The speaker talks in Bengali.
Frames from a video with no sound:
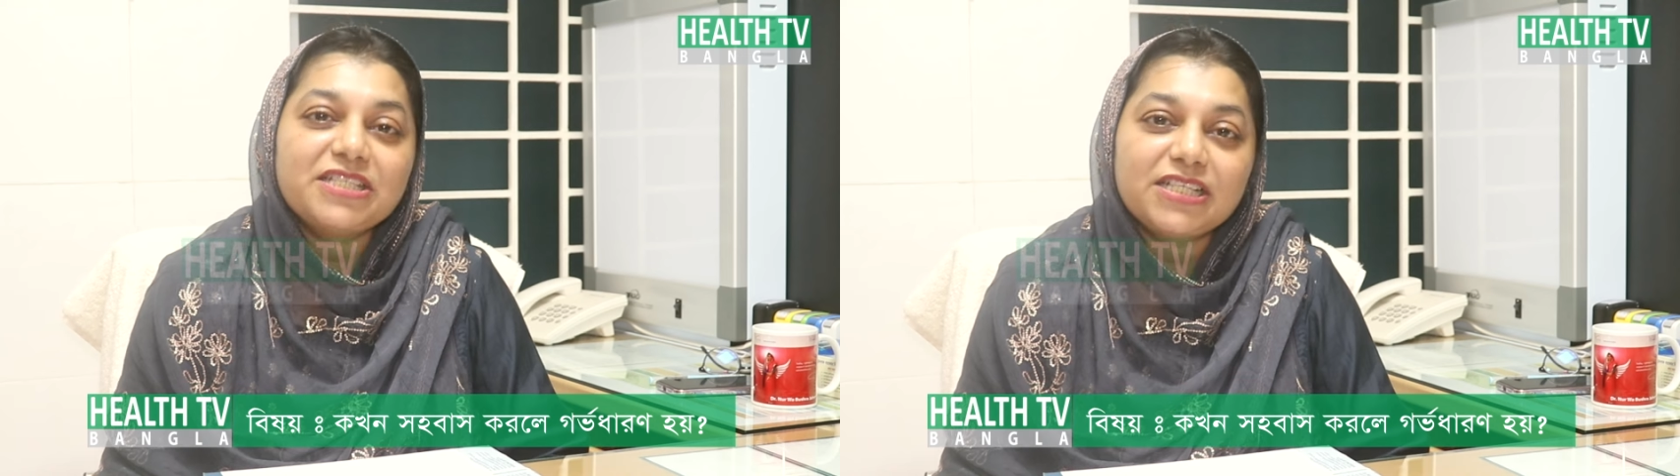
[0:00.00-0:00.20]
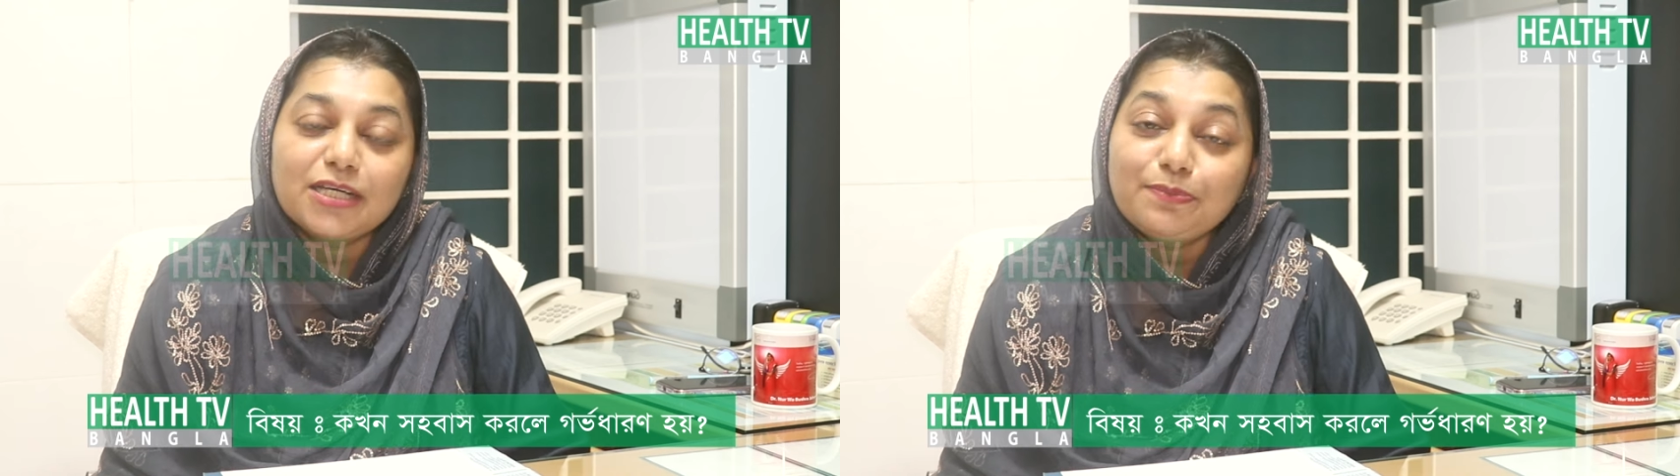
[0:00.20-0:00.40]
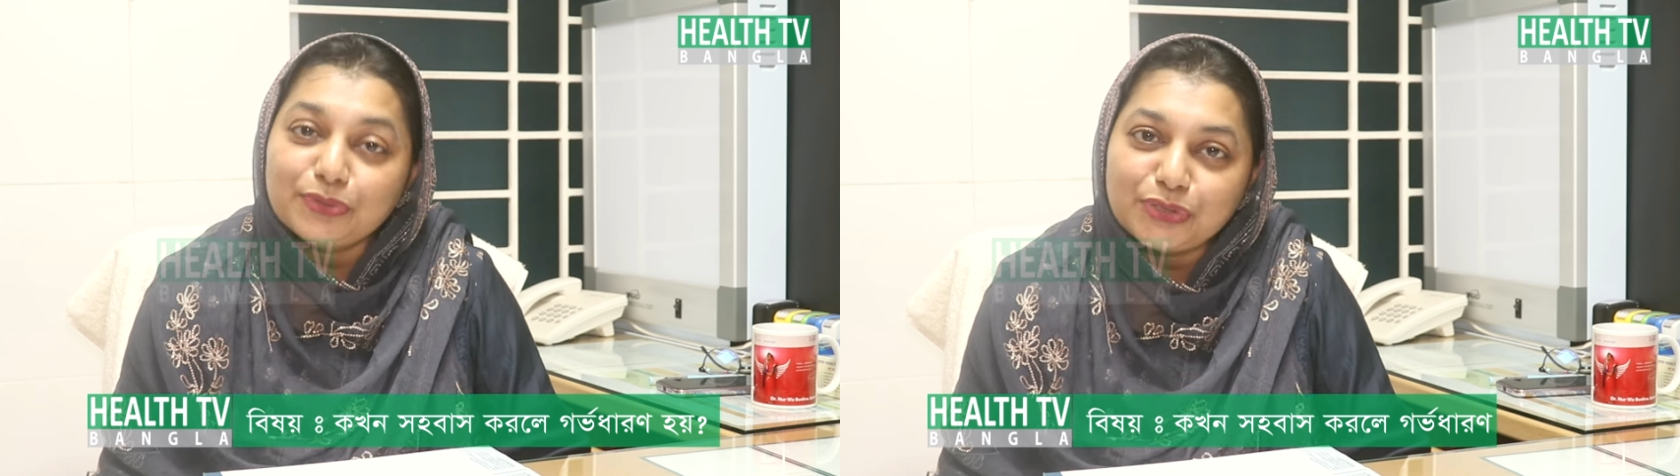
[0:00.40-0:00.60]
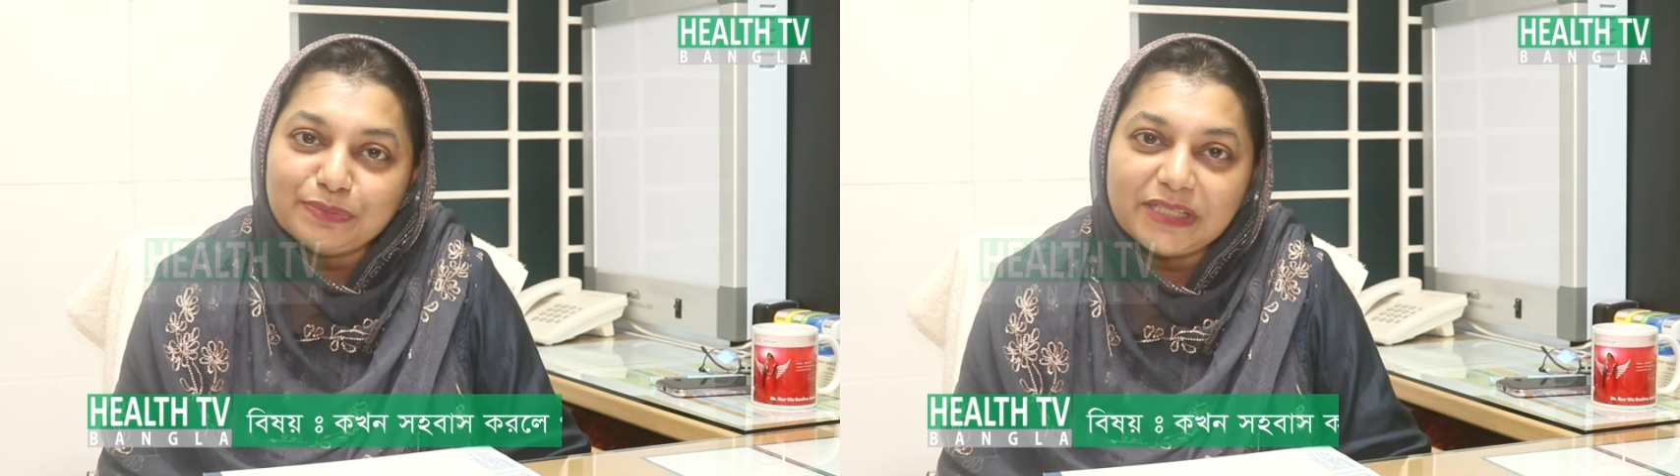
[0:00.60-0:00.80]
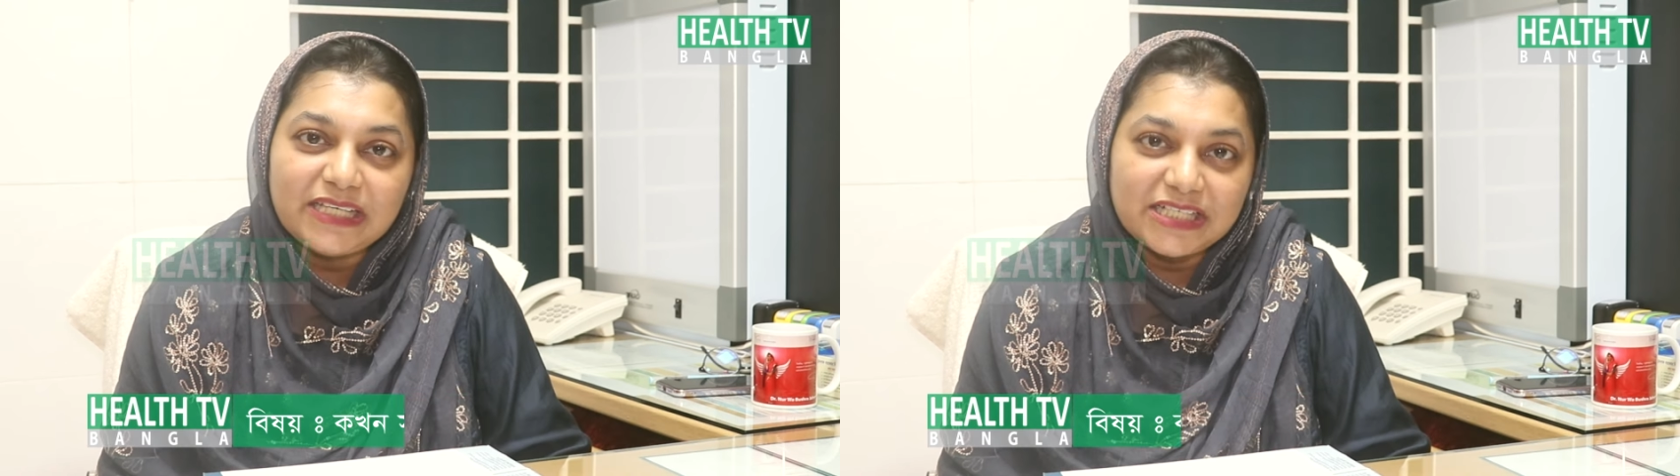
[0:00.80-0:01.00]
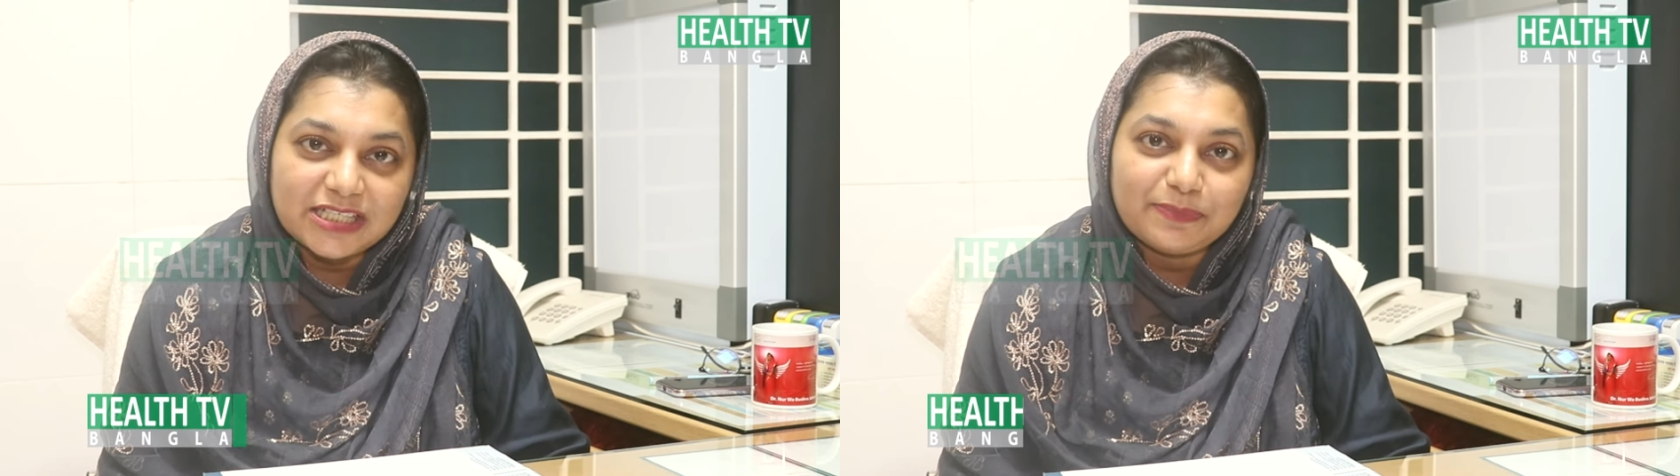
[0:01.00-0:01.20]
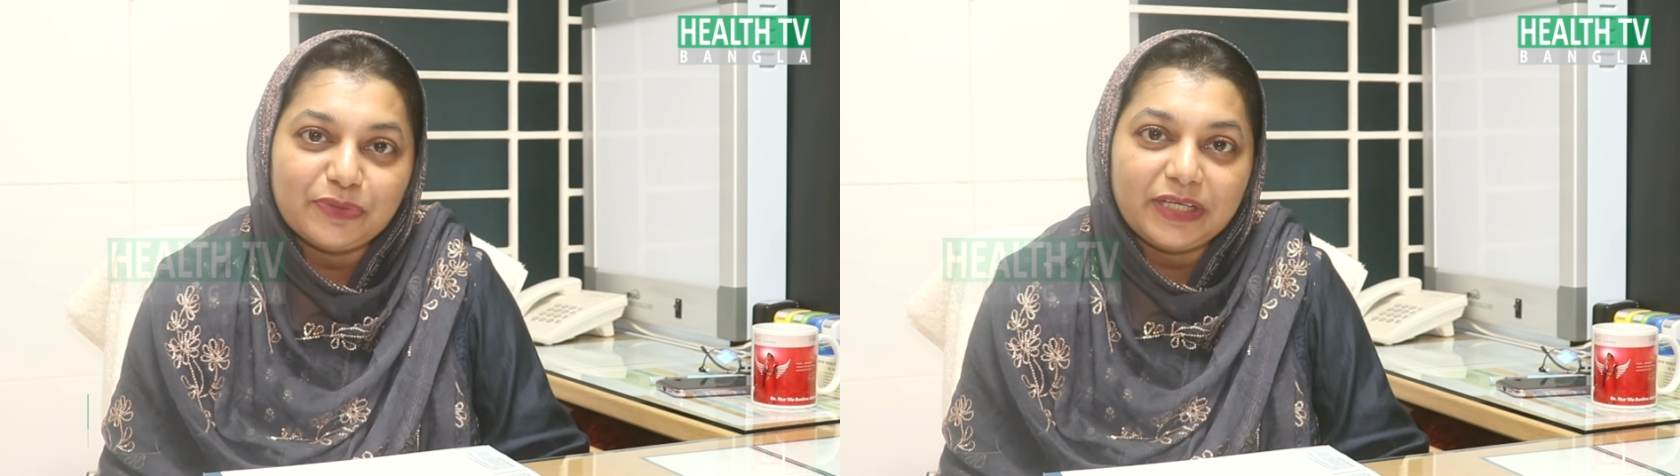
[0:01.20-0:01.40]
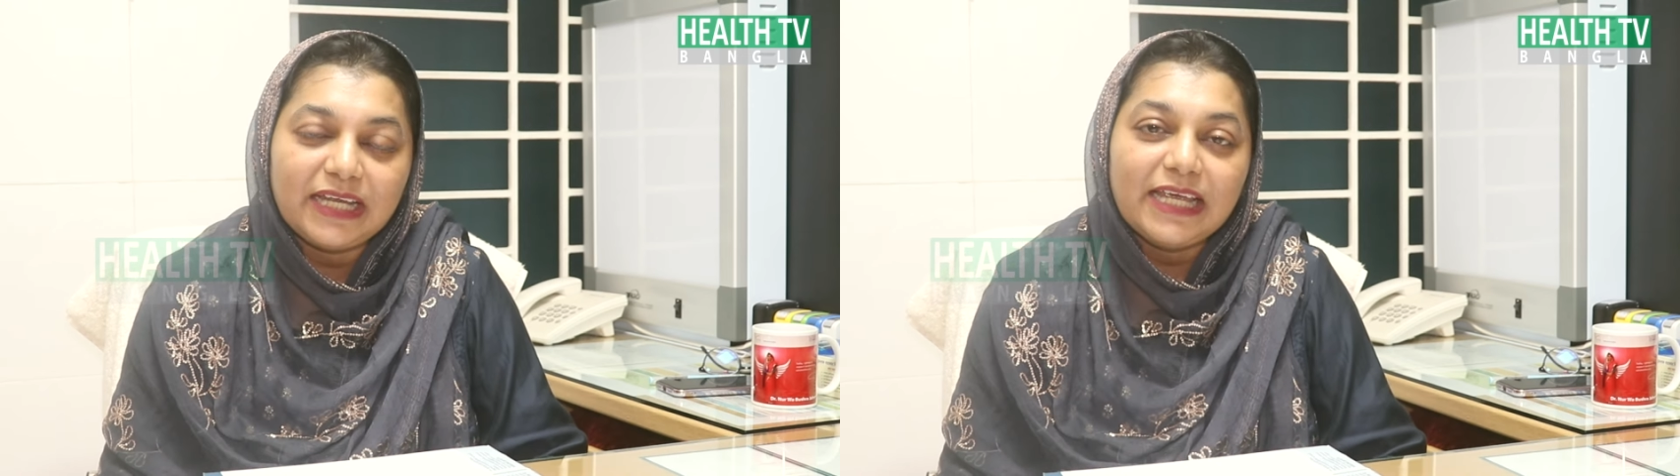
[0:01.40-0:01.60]
মাসিকের প্রথম দিন হিসাব
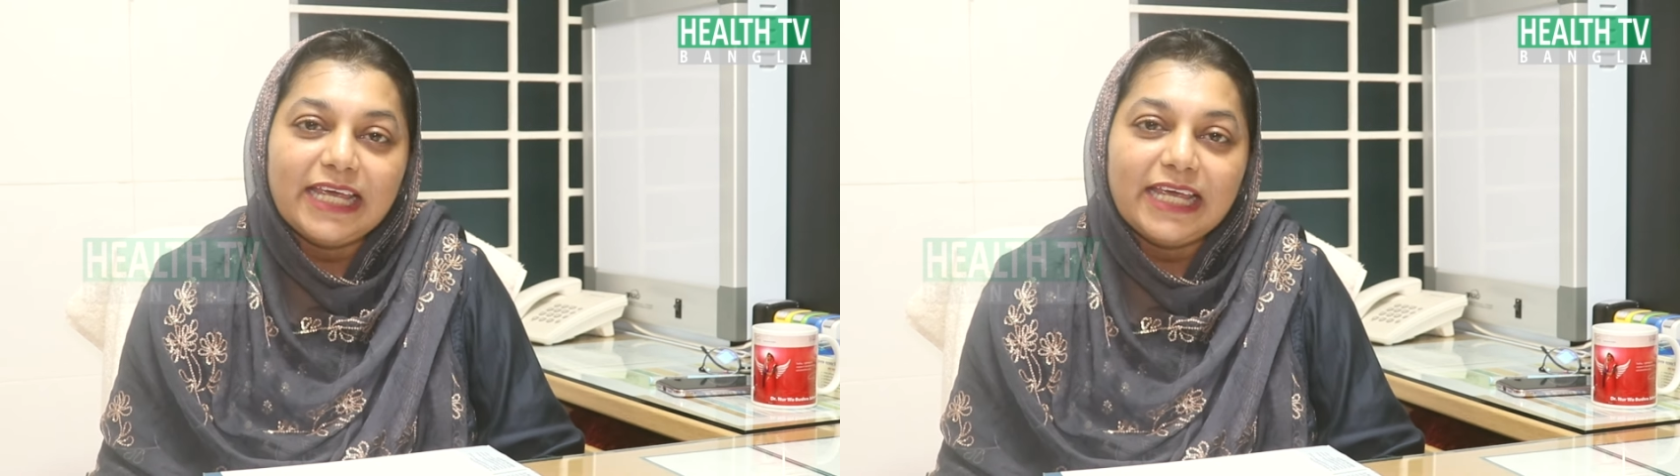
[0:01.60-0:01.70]
করি